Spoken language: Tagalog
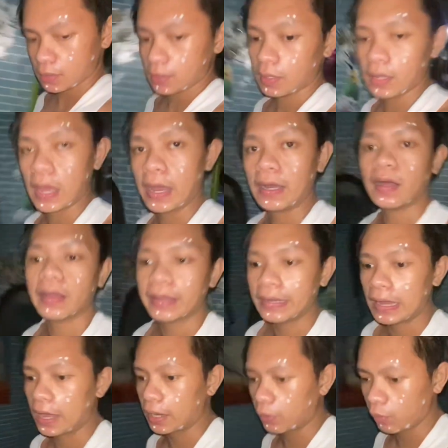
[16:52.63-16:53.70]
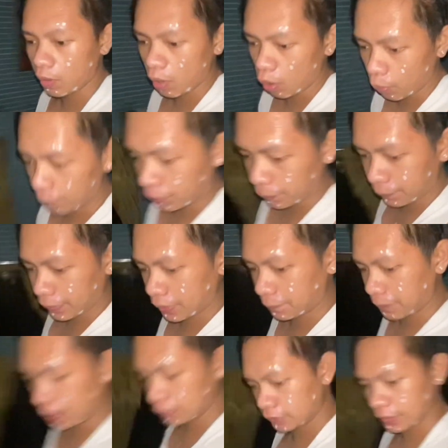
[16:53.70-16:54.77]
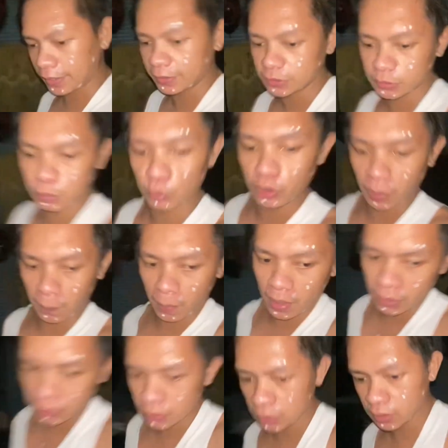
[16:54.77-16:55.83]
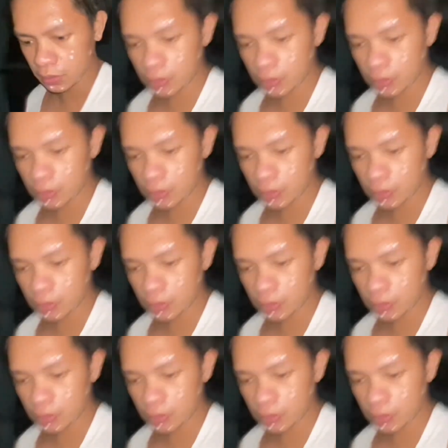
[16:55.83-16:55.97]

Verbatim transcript: Yan ang ginagawa. Overbreak pa. tigas mo naman.